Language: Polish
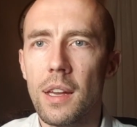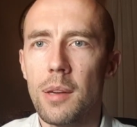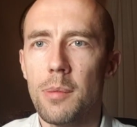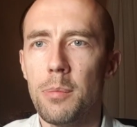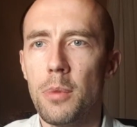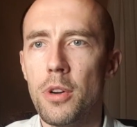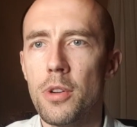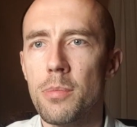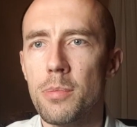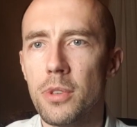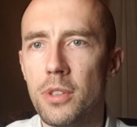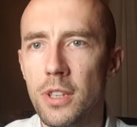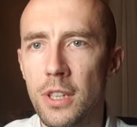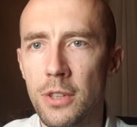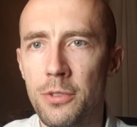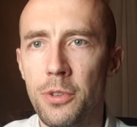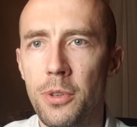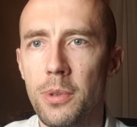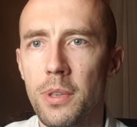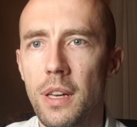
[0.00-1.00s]
Moją
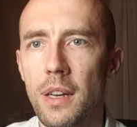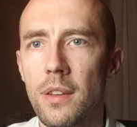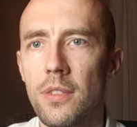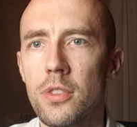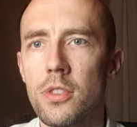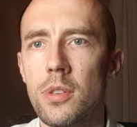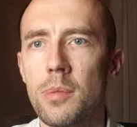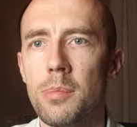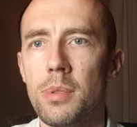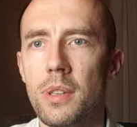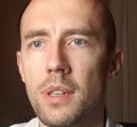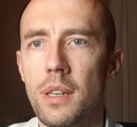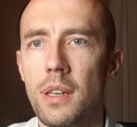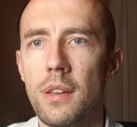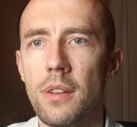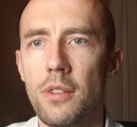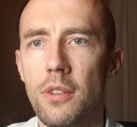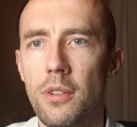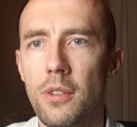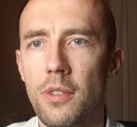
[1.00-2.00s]
modlitwą jest,
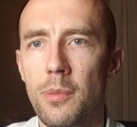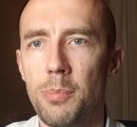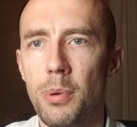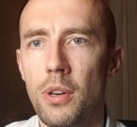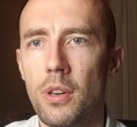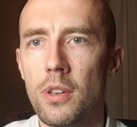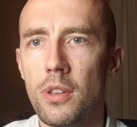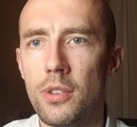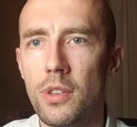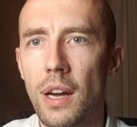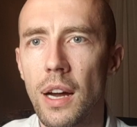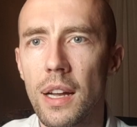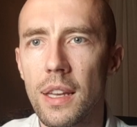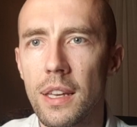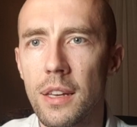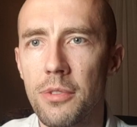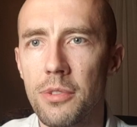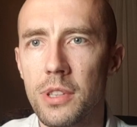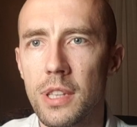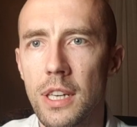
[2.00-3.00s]
żeby
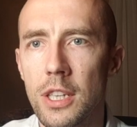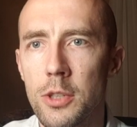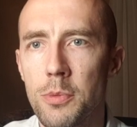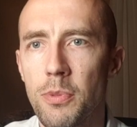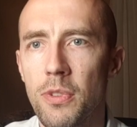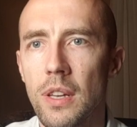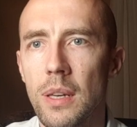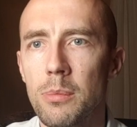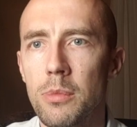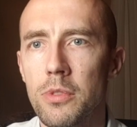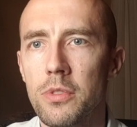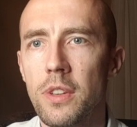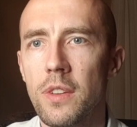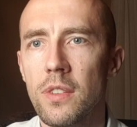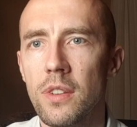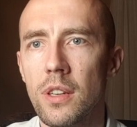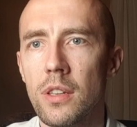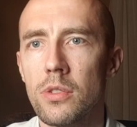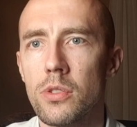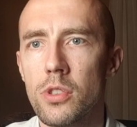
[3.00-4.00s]
spoglądanie w treść Psalmu
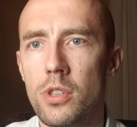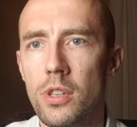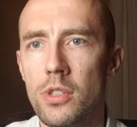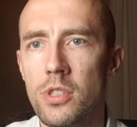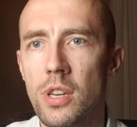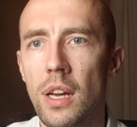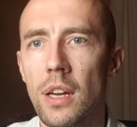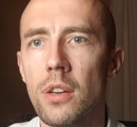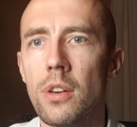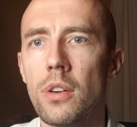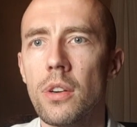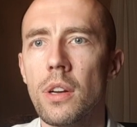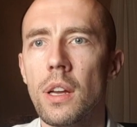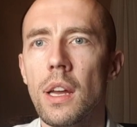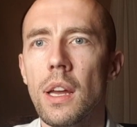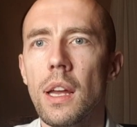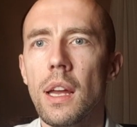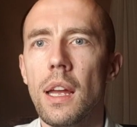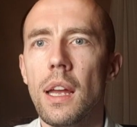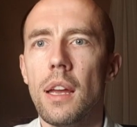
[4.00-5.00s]
23
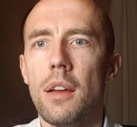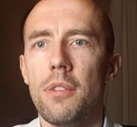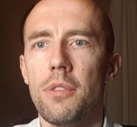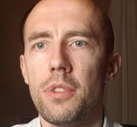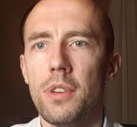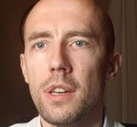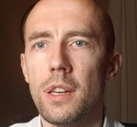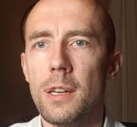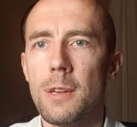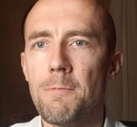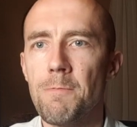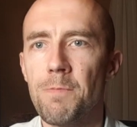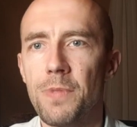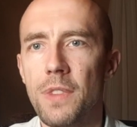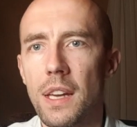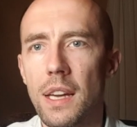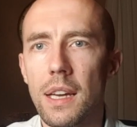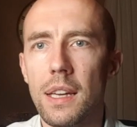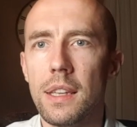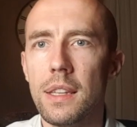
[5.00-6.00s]
w
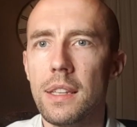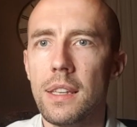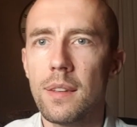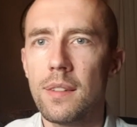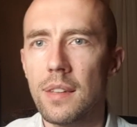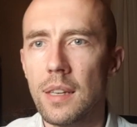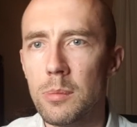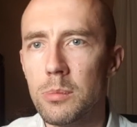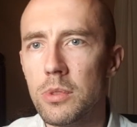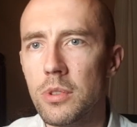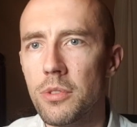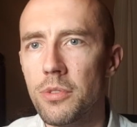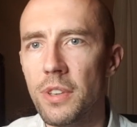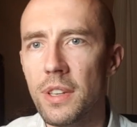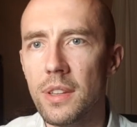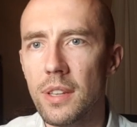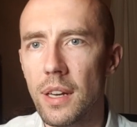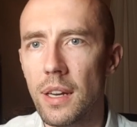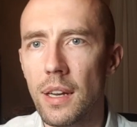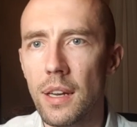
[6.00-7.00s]
te
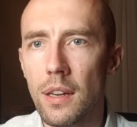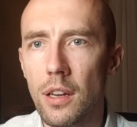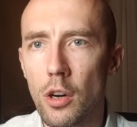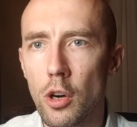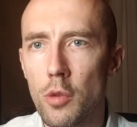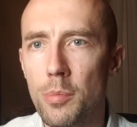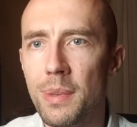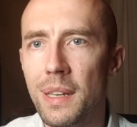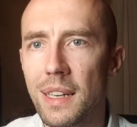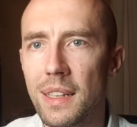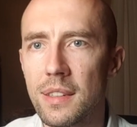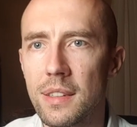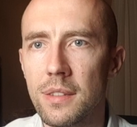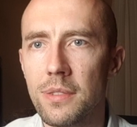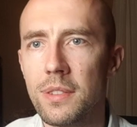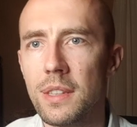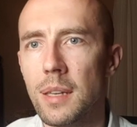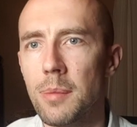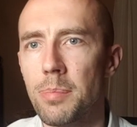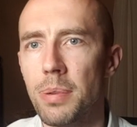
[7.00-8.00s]
niesamowite,
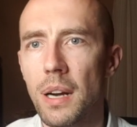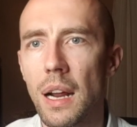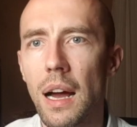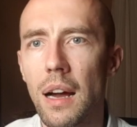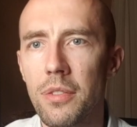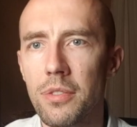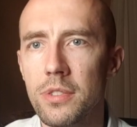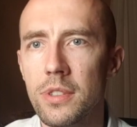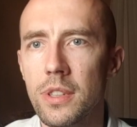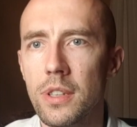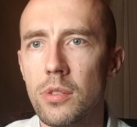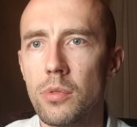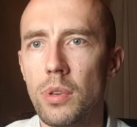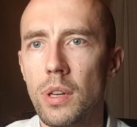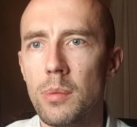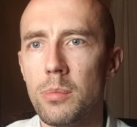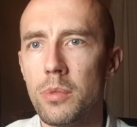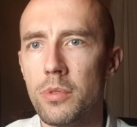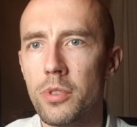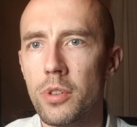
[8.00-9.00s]
obiektywne prawdy,
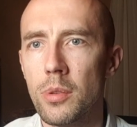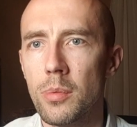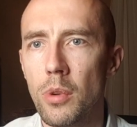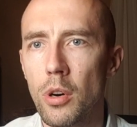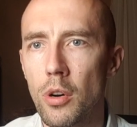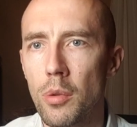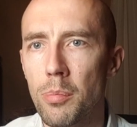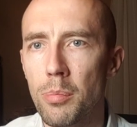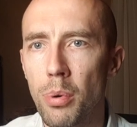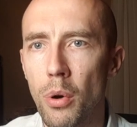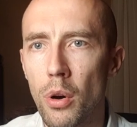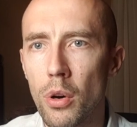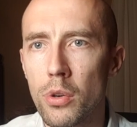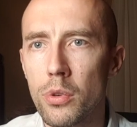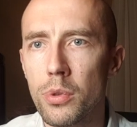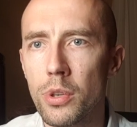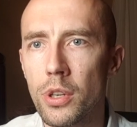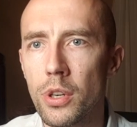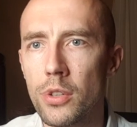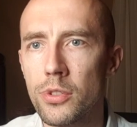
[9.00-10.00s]
które mówią o
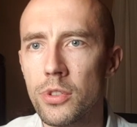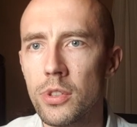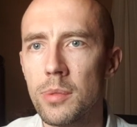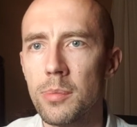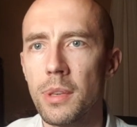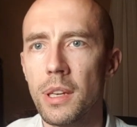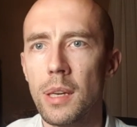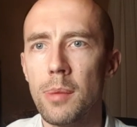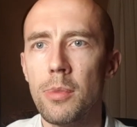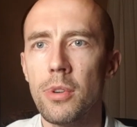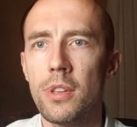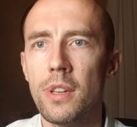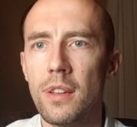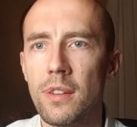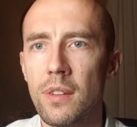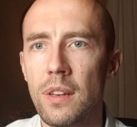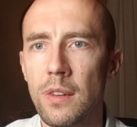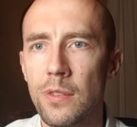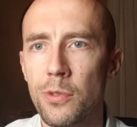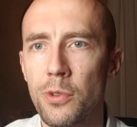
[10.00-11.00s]
Bogu i o tym, kim On
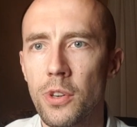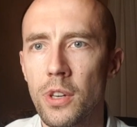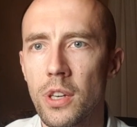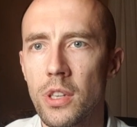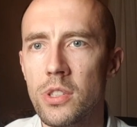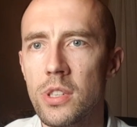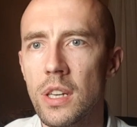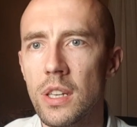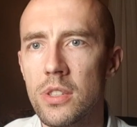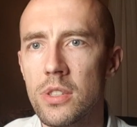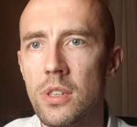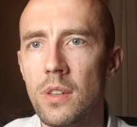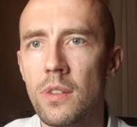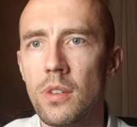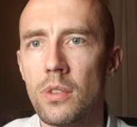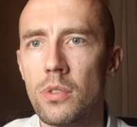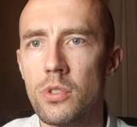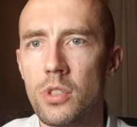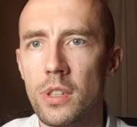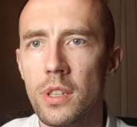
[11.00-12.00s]
jest dla swoich dzieci,
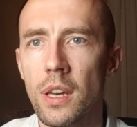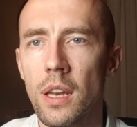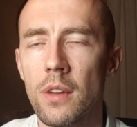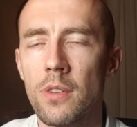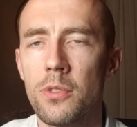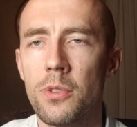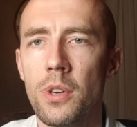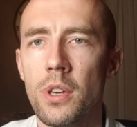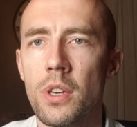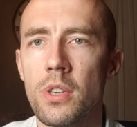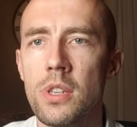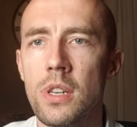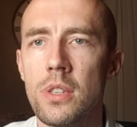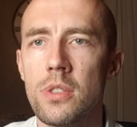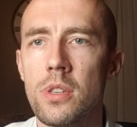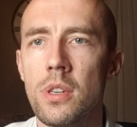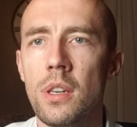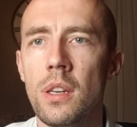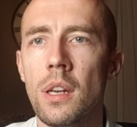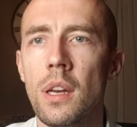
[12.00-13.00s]
co On czyni dla swoich
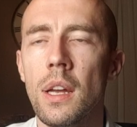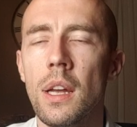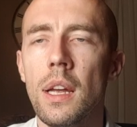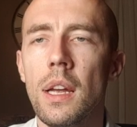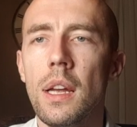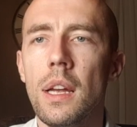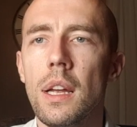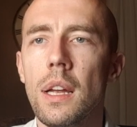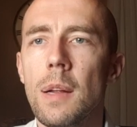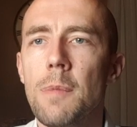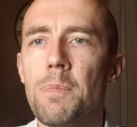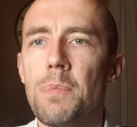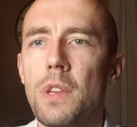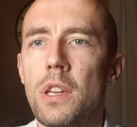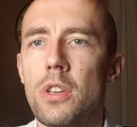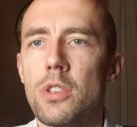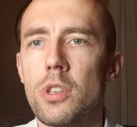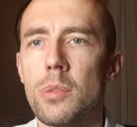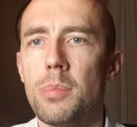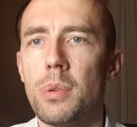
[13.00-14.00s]
dzieci,
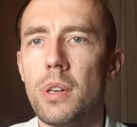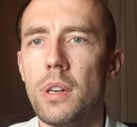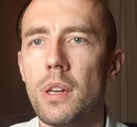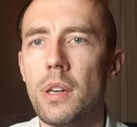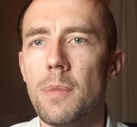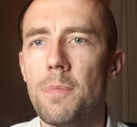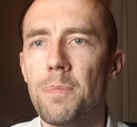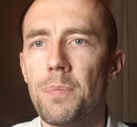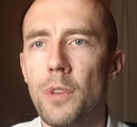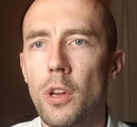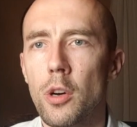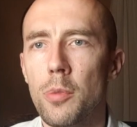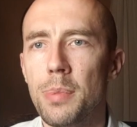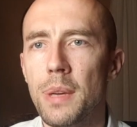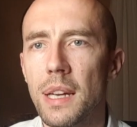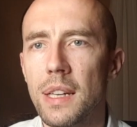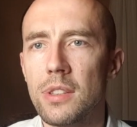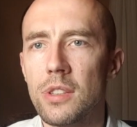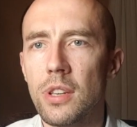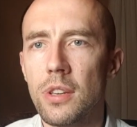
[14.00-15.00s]
żeby
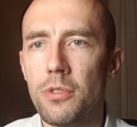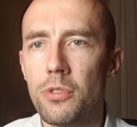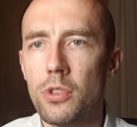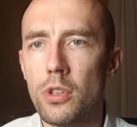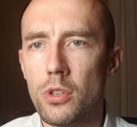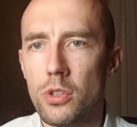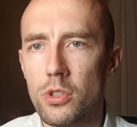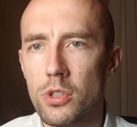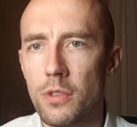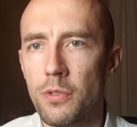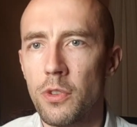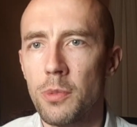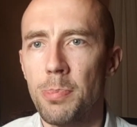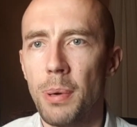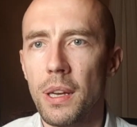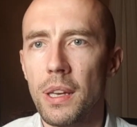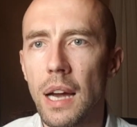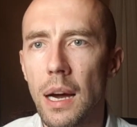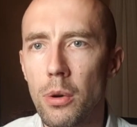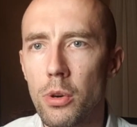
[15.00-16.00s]
obiektywność czy
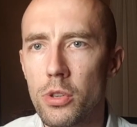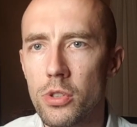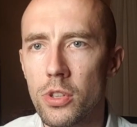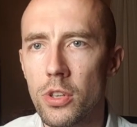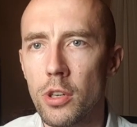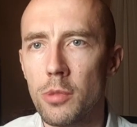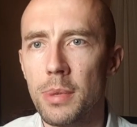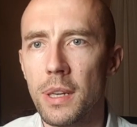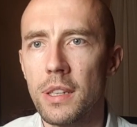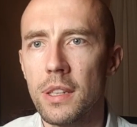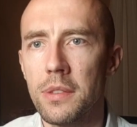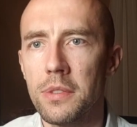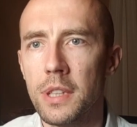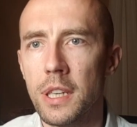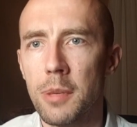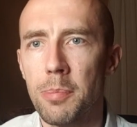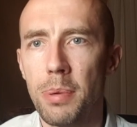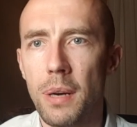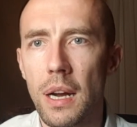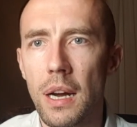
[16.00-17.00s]
wspaniałość tych
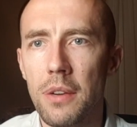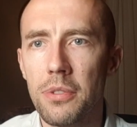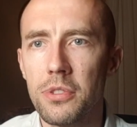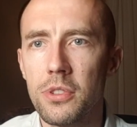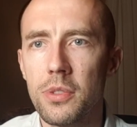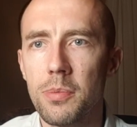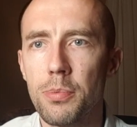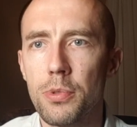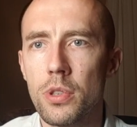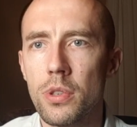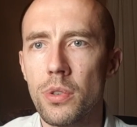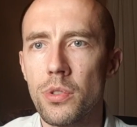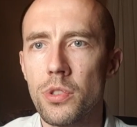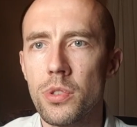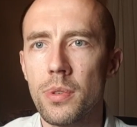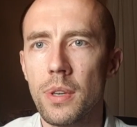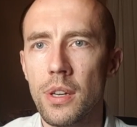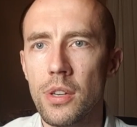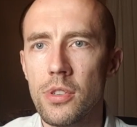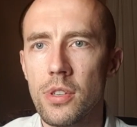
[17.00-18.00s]
obiektywnych prawd
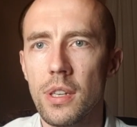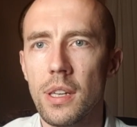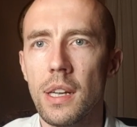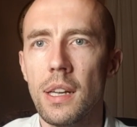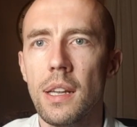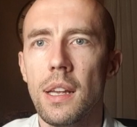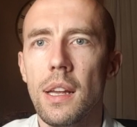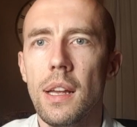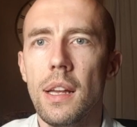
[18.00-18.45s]
przełożyła się